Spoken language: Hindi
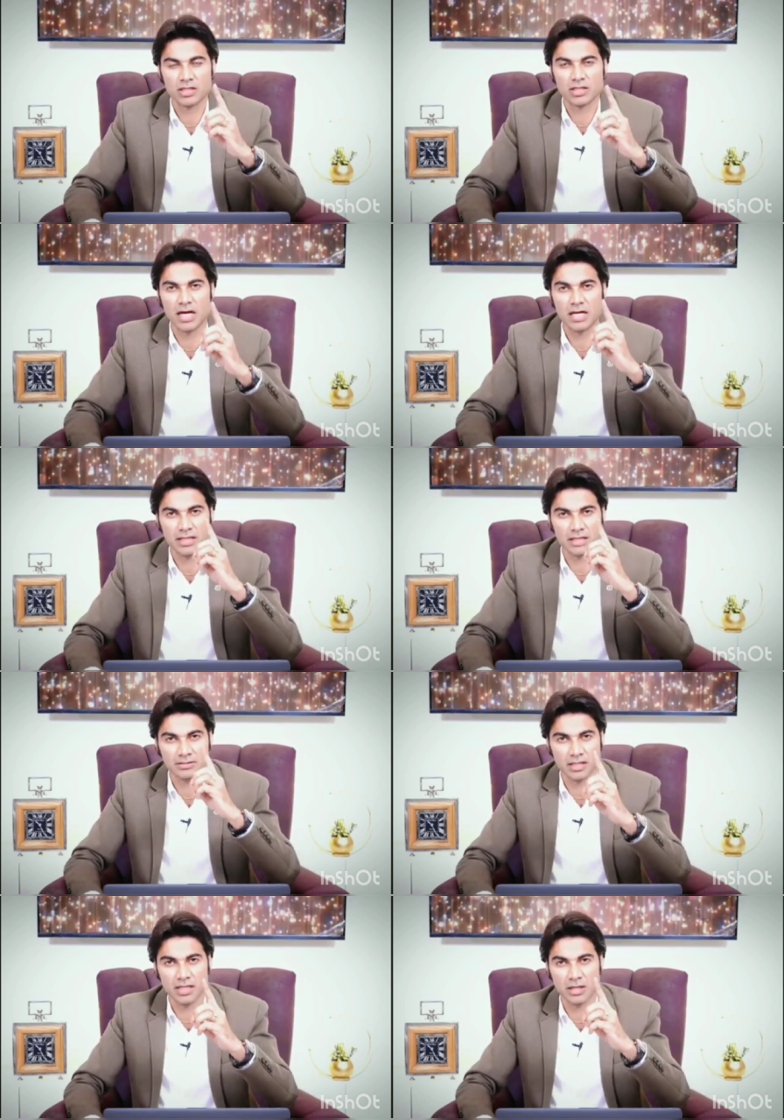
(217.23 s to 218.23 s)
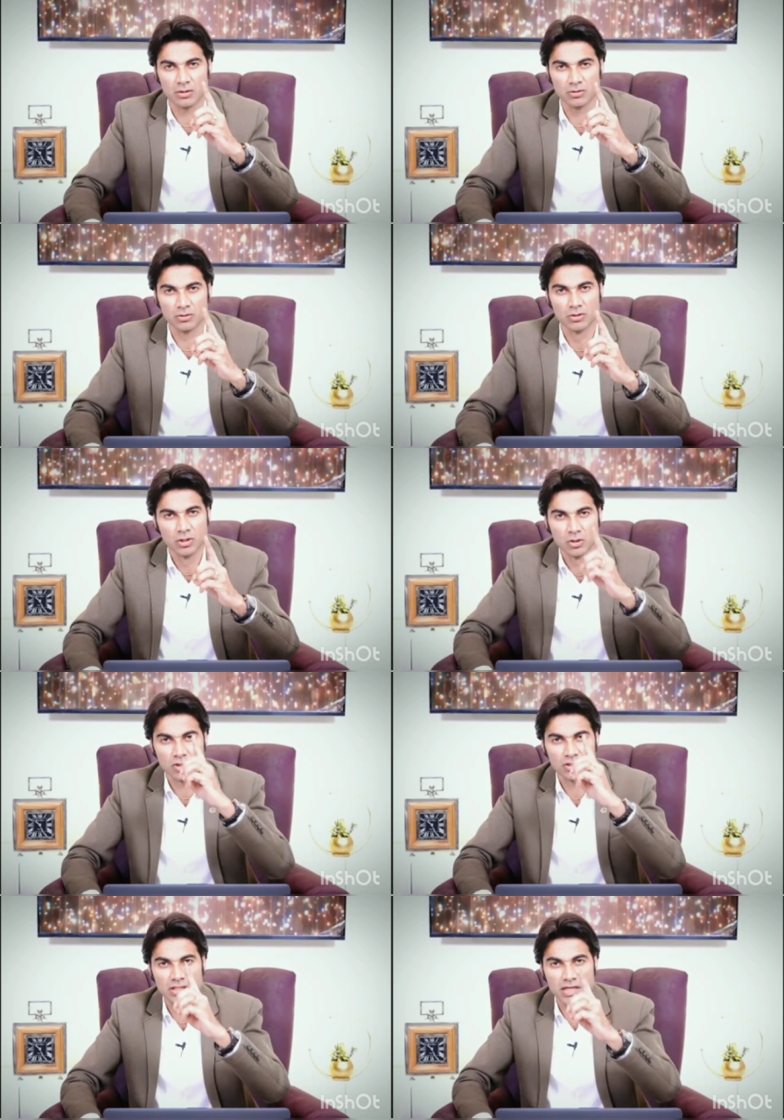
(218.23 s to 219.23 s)
जो सरकार का है सरकार को दो
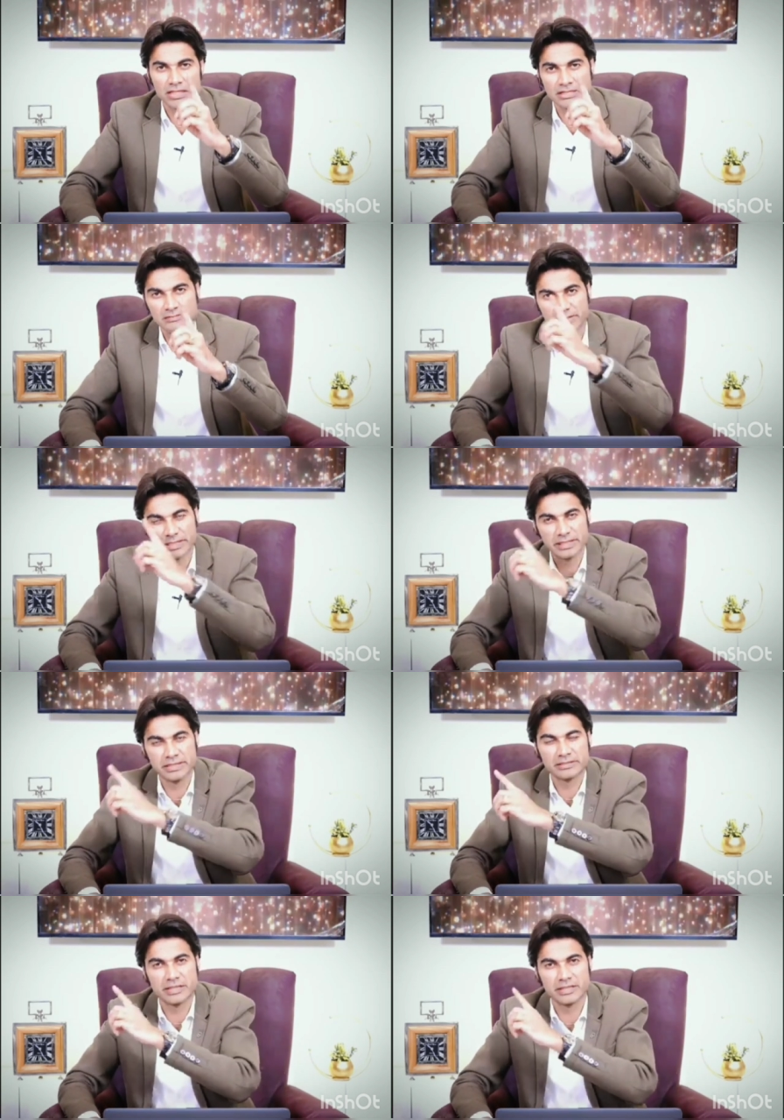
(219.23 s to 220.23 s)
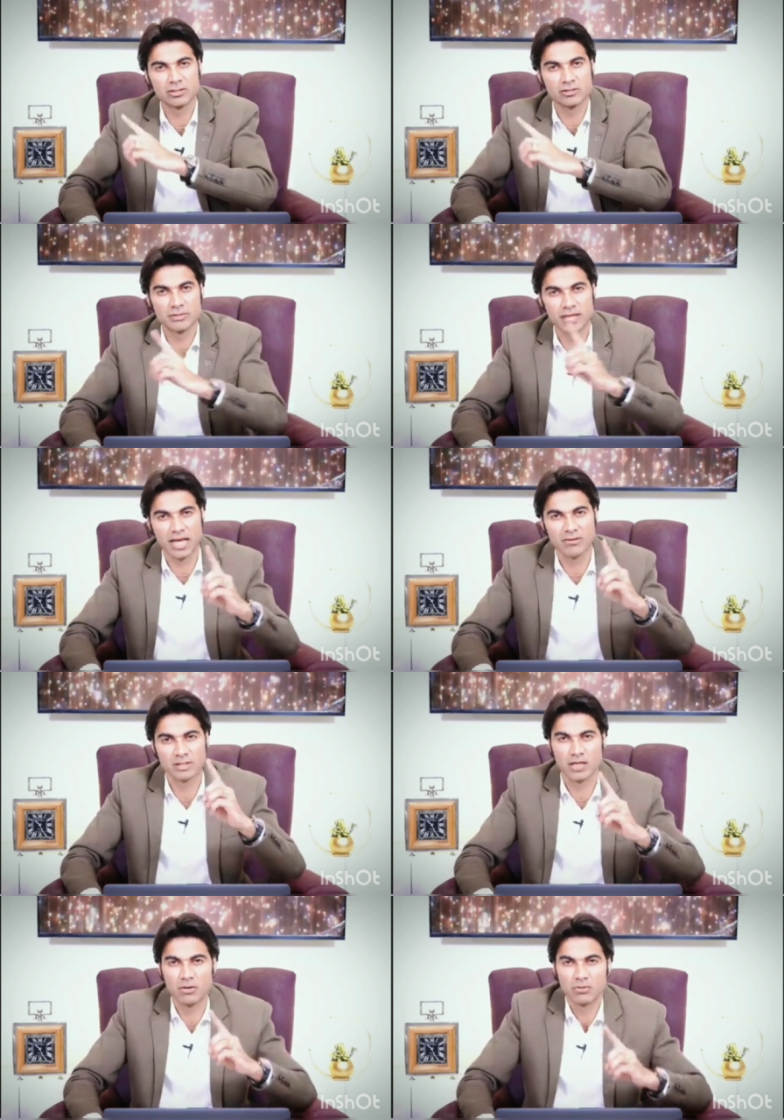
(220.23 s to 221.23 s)
और 40 वकील इस संडे तुम्हें
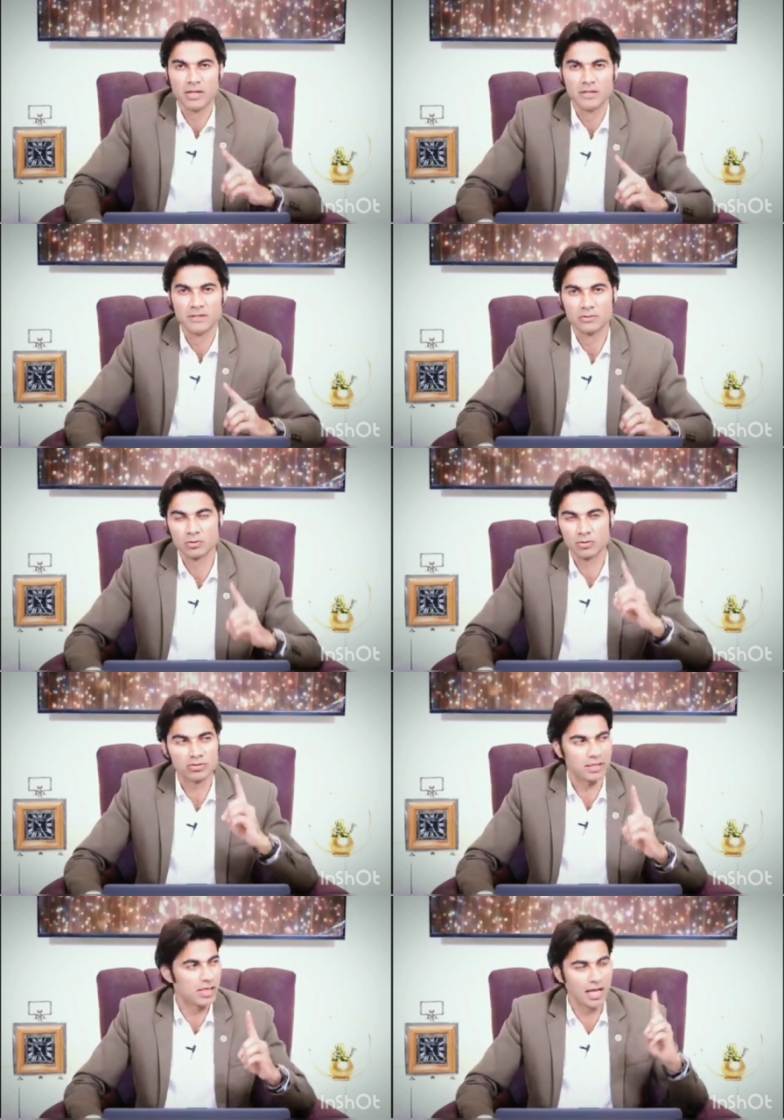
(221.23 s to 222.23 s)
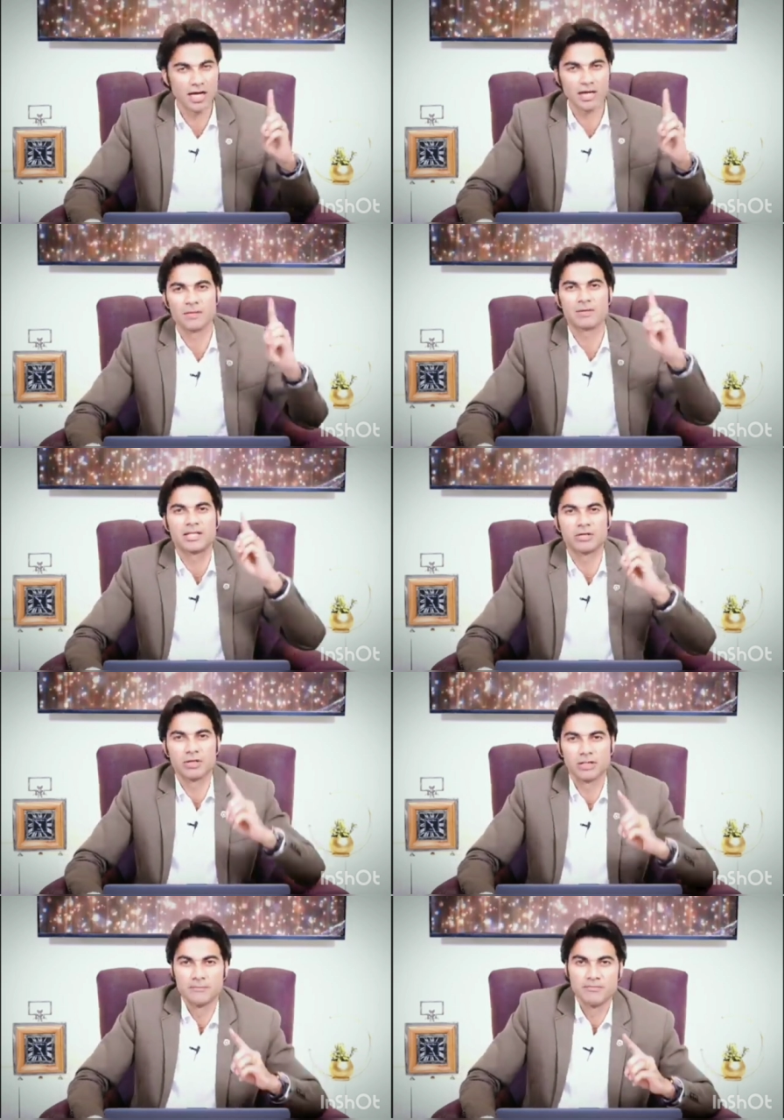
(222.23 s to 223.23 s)
लाइव में दिखाऊंगा कुर्सी लगाकर
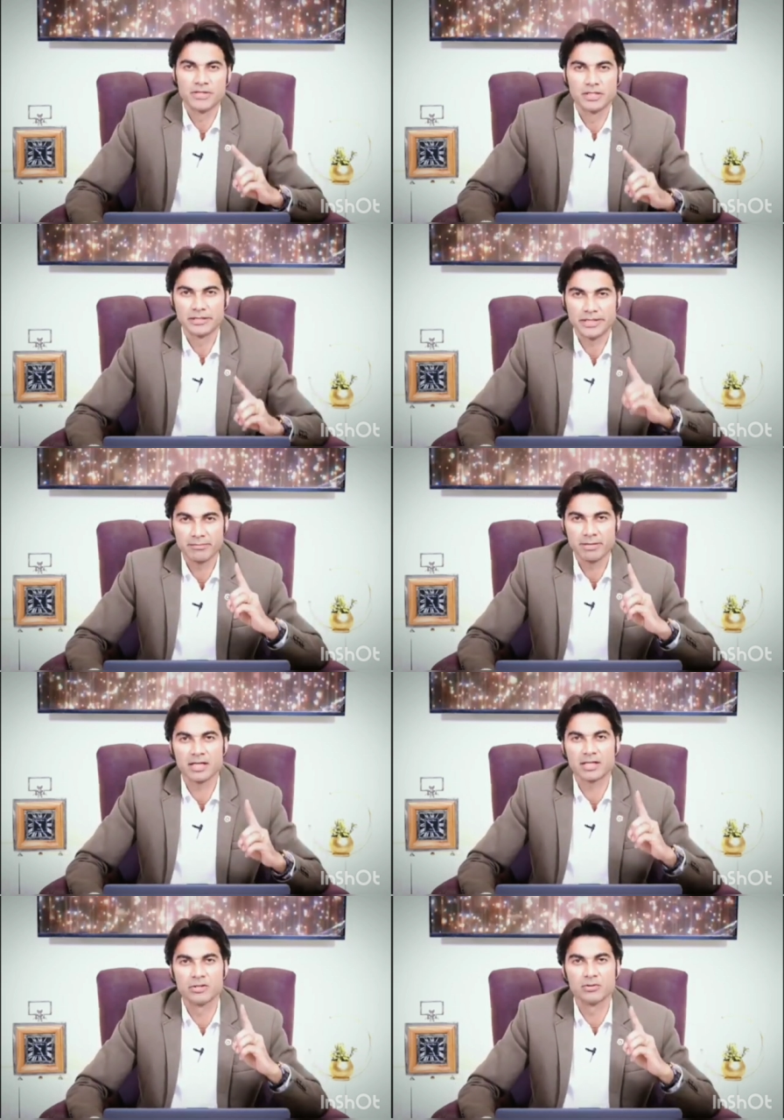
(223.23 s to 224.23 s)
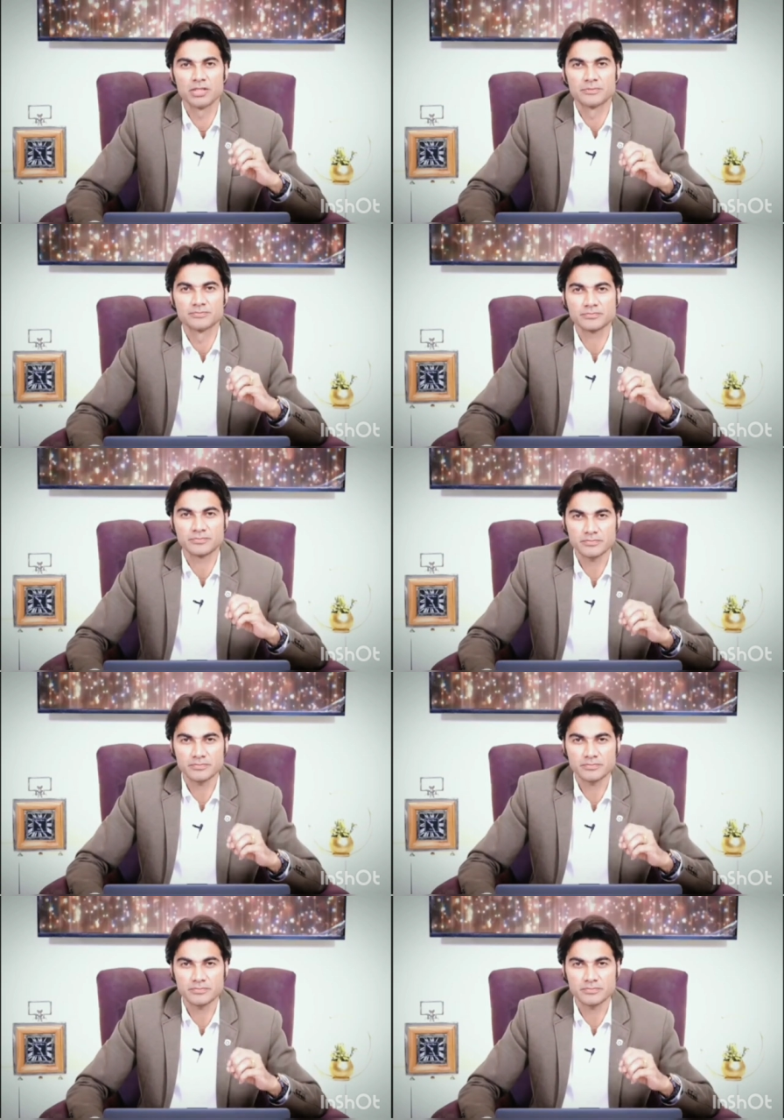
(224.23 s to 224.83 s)
बैठे होंगे टेबल रखी होगी